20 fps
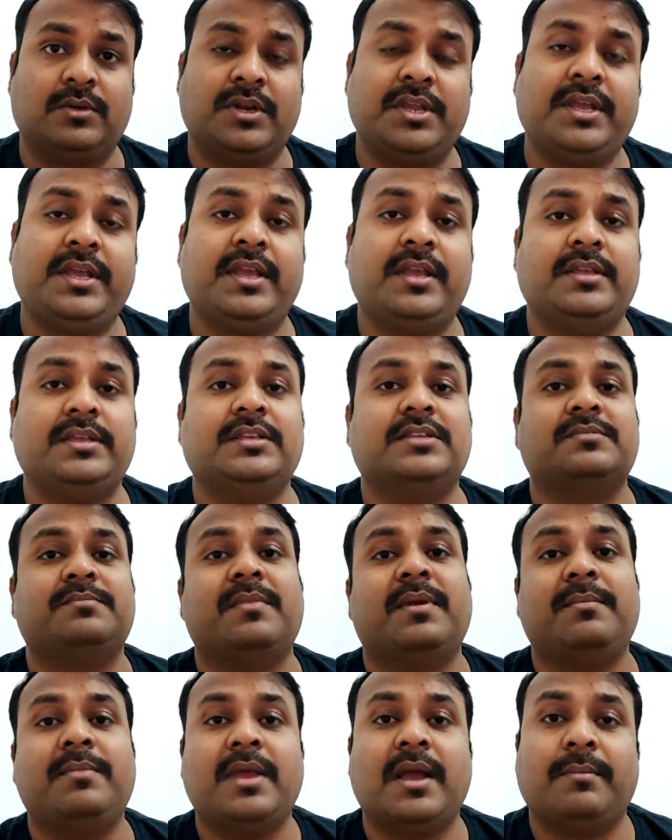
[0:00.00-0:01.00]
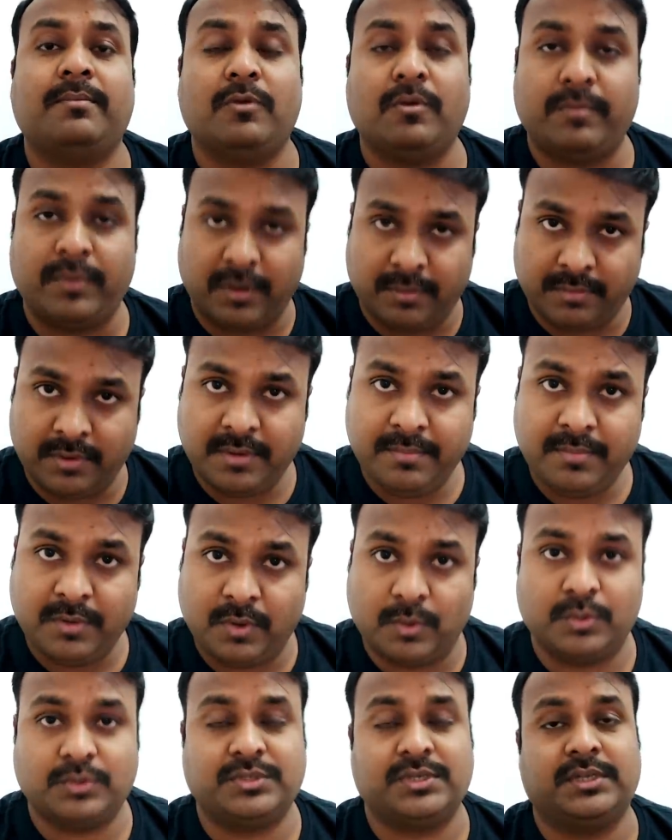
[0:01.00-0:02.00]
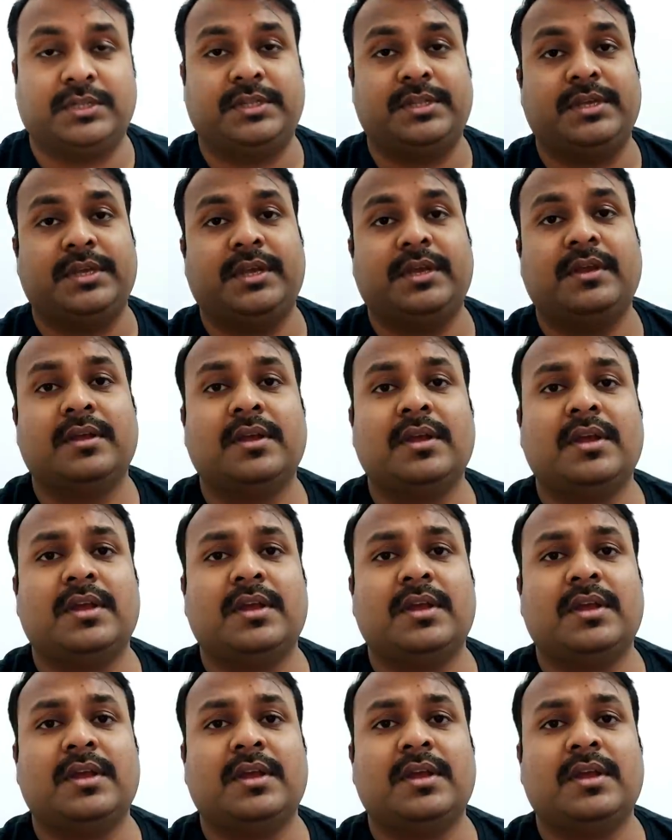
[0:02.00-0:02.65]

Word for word: ठीक है इसमें भी आपको प्रॉब्लम हो सकती है